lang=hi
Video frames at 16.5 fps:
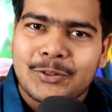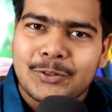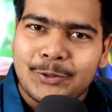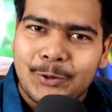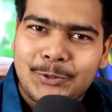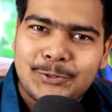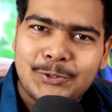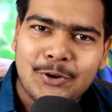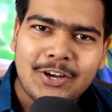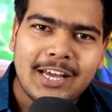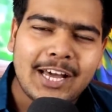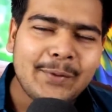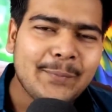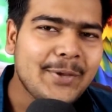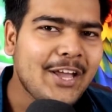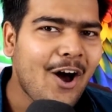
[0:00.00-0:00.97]
दोस्तों
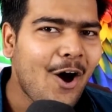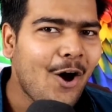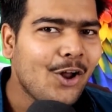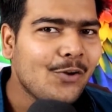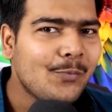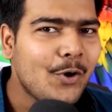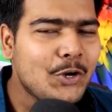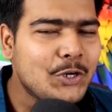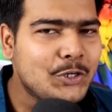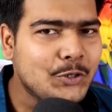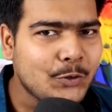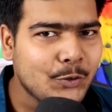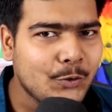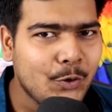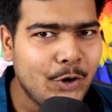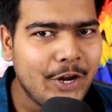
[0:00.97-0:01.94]
गर्मियां ऑलमोस्ट
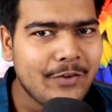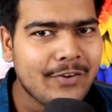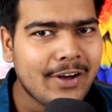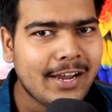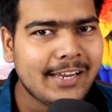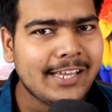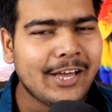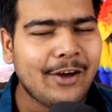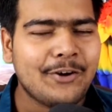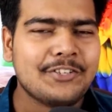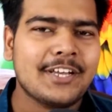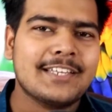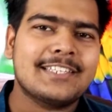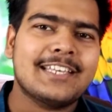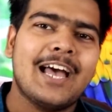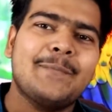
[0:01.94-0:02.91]
शुरू होने वाली हैं और
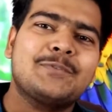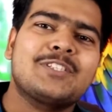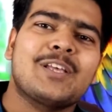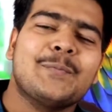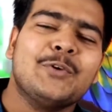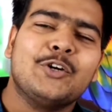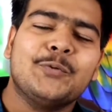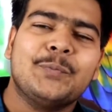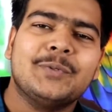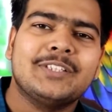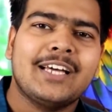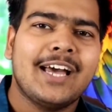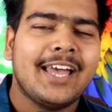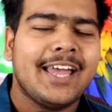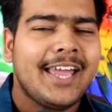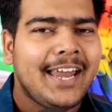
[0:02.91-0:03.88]
जैसे आप सभी को
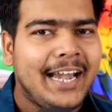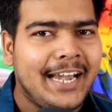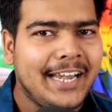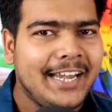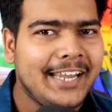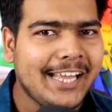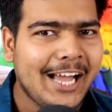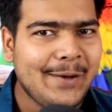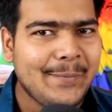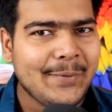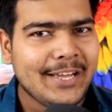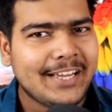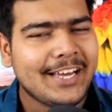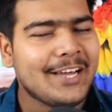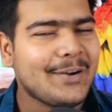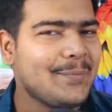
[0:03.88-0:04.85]
पता है इंडिया में
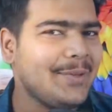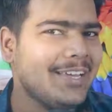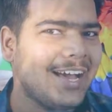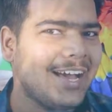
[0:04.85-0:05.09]
गर्मी